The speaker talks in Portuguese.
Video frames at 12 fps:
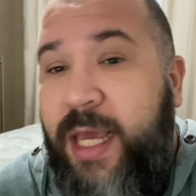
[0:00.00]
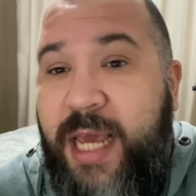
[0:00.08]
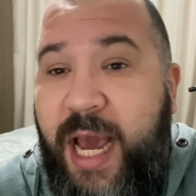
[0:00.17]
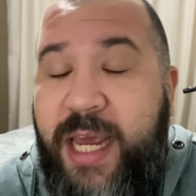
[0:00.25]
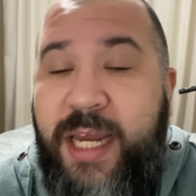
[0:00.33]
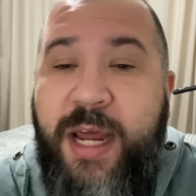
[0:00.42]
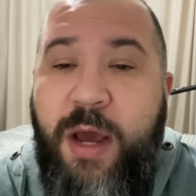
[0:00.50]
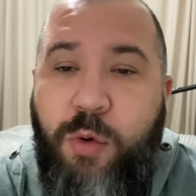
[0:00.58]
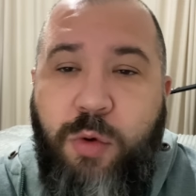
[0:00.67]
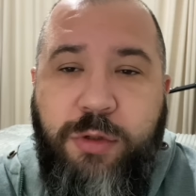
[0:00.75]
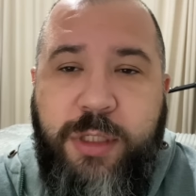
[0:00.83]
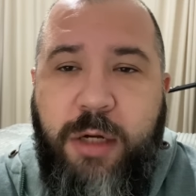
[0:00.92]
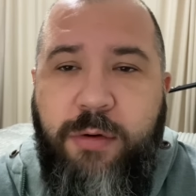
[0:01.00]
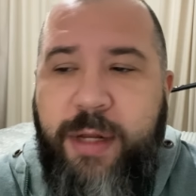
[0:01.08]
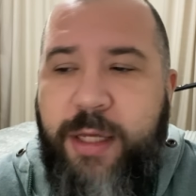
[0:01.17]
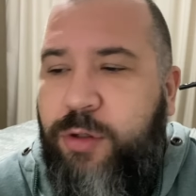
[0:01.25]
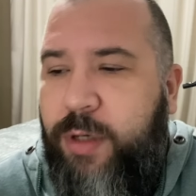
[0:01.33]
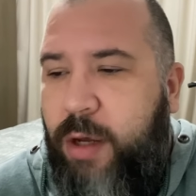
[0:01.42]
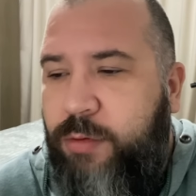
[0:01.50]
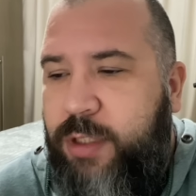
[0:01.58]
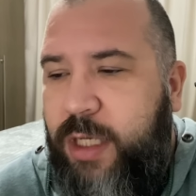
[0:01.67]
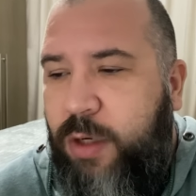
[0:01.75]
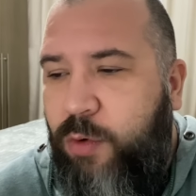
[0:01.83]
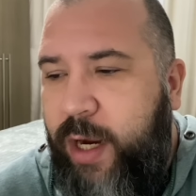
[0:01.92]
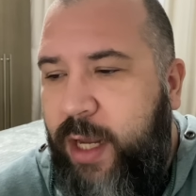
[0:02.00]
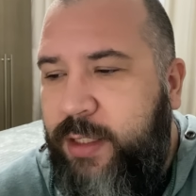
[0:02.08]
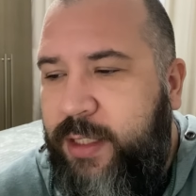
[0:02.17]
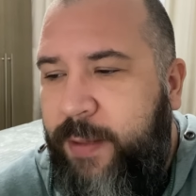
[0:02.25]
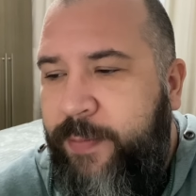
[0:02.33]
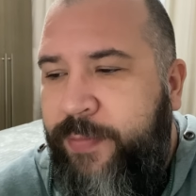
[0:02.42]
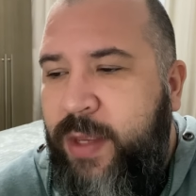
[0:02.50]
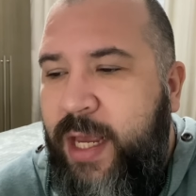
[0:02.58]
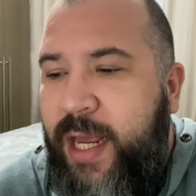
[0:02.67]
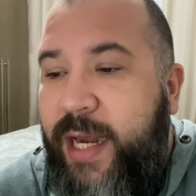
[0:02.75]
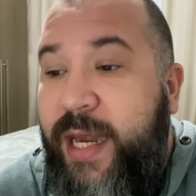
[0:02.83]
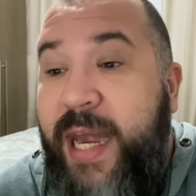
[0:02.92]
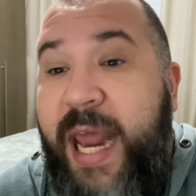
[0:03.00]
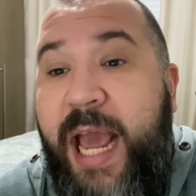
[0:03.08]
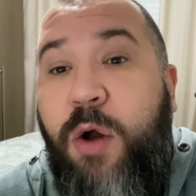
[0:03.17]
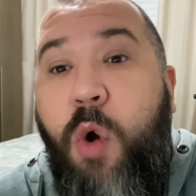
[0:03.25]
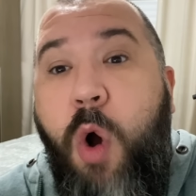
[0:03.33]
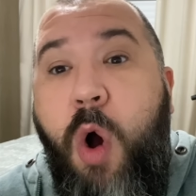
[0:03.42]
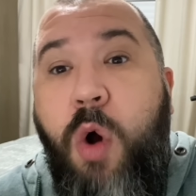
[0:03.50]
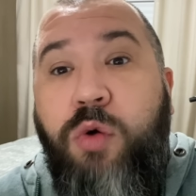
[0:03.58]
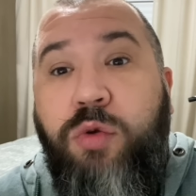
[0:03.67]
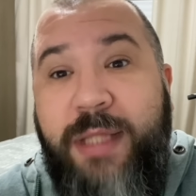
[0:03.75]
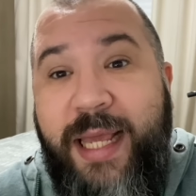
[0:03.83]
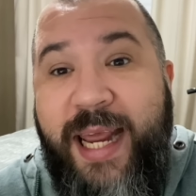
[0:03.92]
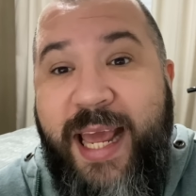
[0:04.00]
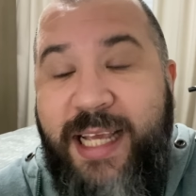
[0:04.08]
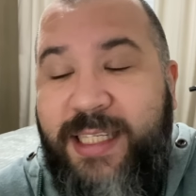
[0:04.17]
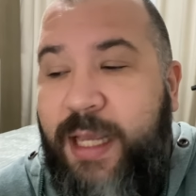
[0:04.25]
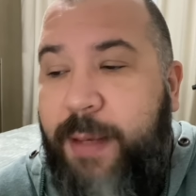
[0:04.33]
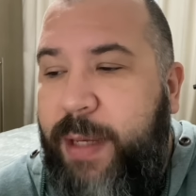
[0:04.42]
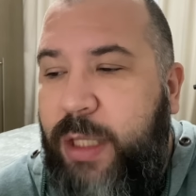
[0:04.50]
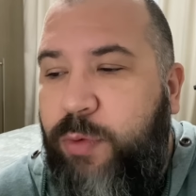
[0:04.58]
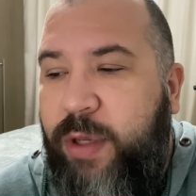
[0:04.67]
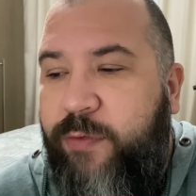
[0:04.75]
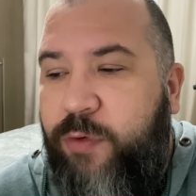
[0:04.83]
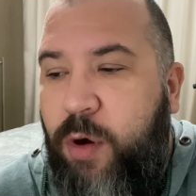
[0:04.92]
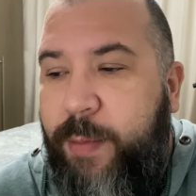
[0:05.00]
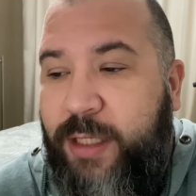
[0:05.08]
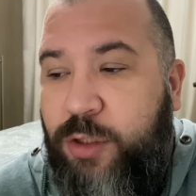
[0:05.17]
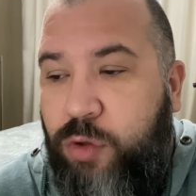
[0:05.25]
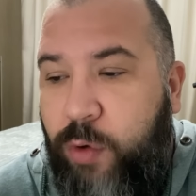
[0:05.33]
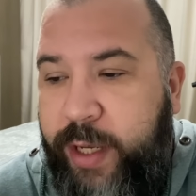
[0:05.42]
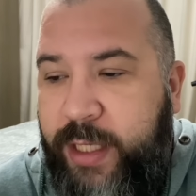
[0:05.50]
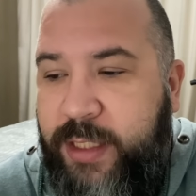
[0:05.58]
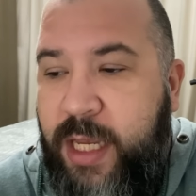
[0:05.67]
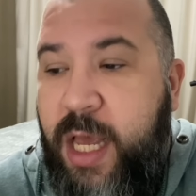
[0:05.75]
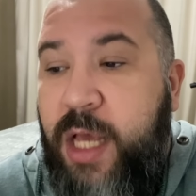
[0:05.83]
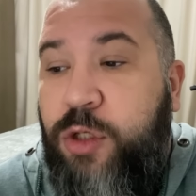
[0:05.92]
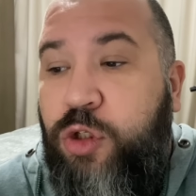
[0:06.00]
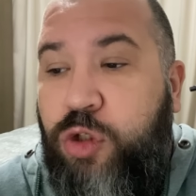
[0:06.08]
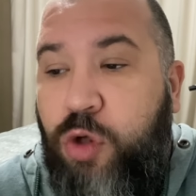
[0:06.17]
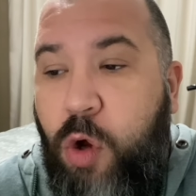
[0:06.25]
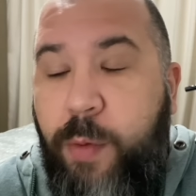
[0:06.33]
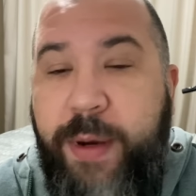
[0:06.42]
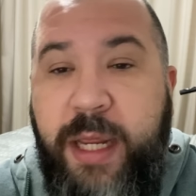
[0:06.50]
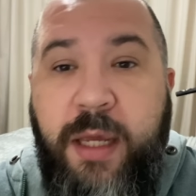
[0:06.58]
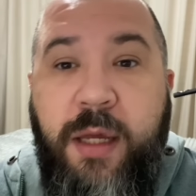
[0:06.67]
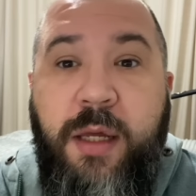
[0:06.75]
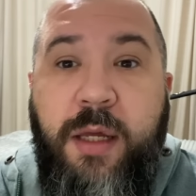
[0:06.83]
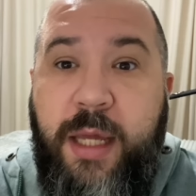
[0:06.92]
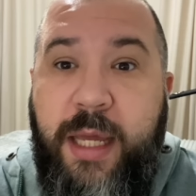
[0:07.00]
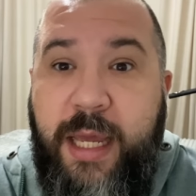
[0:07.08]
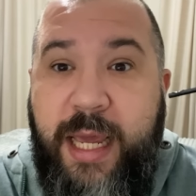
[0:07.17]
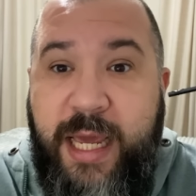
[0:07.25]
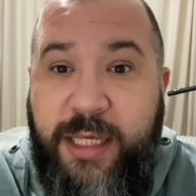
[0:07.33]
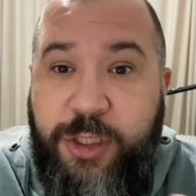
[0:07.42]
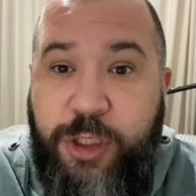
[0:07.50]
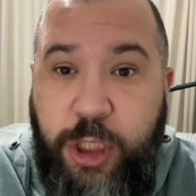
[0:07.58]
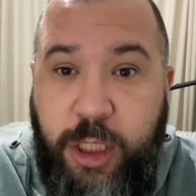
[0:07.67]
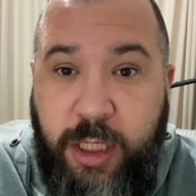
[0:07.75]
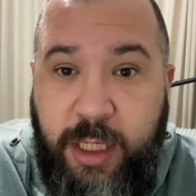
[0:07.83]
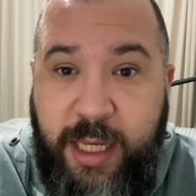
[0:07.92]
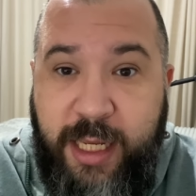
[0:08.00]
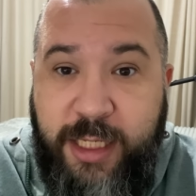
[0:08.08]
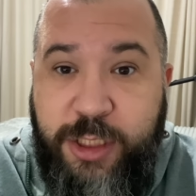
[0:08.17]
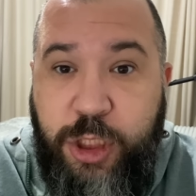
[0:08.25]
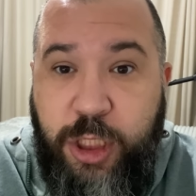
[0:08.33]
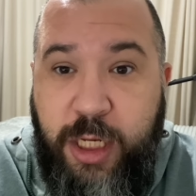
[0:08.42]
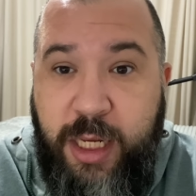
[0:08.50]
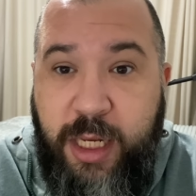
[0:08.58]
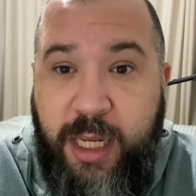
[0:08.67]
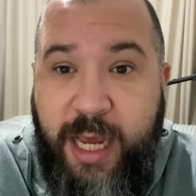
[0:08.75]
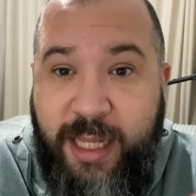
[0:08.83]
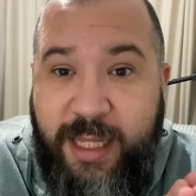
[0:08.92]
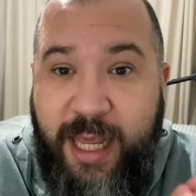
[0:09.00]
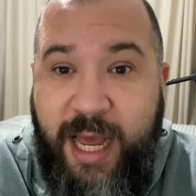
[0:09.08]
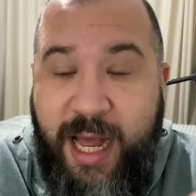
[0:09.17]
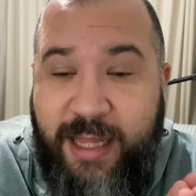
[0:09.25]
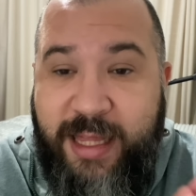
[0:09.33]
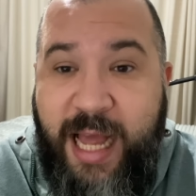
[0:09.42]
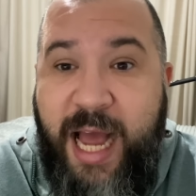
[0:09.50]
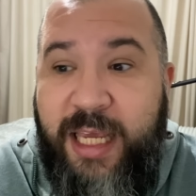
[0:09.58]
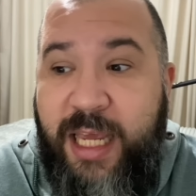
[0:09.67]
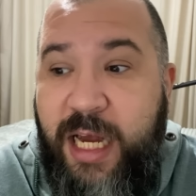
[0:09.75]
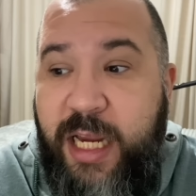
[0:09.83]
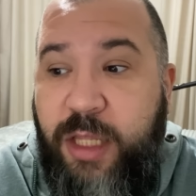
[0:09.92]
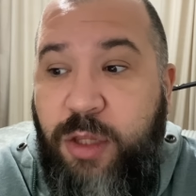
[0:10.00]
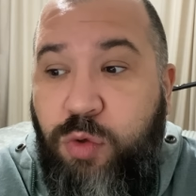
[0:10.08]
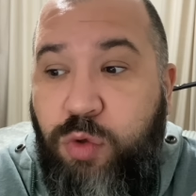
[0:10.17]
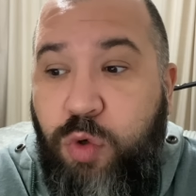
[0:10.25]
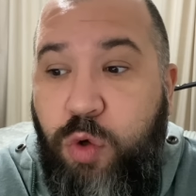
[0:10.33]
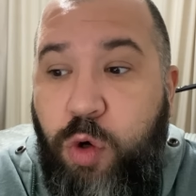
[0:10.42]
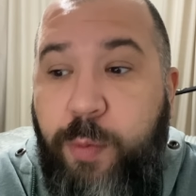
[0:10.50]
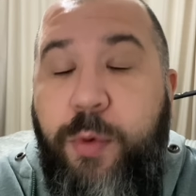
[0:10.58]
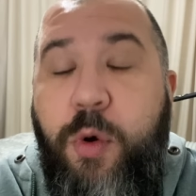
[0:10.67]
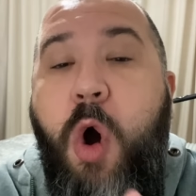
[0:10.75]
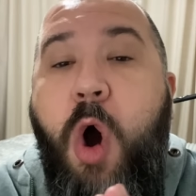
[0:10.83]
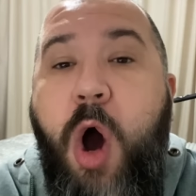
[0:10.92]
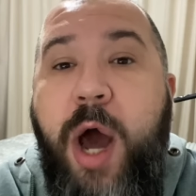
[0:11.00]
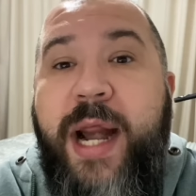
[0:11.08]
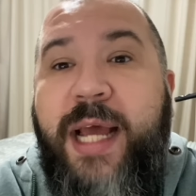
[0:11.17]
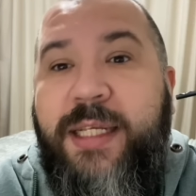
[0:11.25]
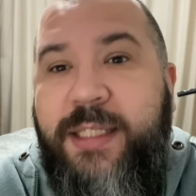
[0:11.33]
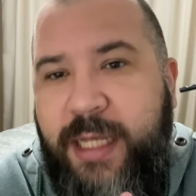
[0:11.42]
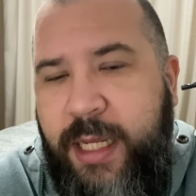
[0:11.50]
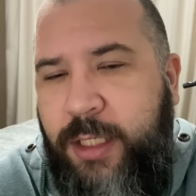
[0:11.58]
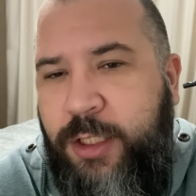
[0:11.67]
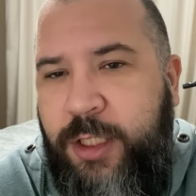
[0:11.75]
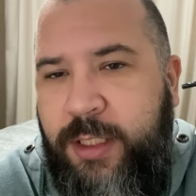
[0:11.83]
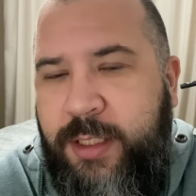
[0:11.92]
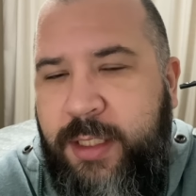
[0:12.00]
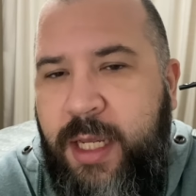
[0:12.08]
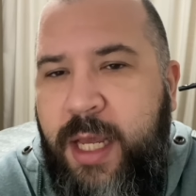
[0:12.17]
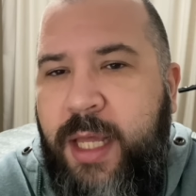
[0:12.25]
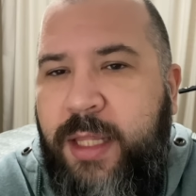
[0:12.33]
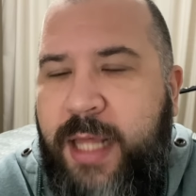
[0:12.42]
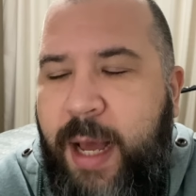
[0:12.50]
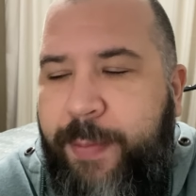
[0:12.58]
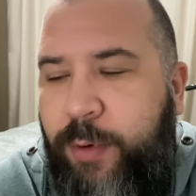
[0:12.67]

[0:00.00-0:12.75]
E aí né, o Conselho Nacional de Segurança negou ter recebido informações sobre este, este ataque ali do, do grupo horas antes, tá?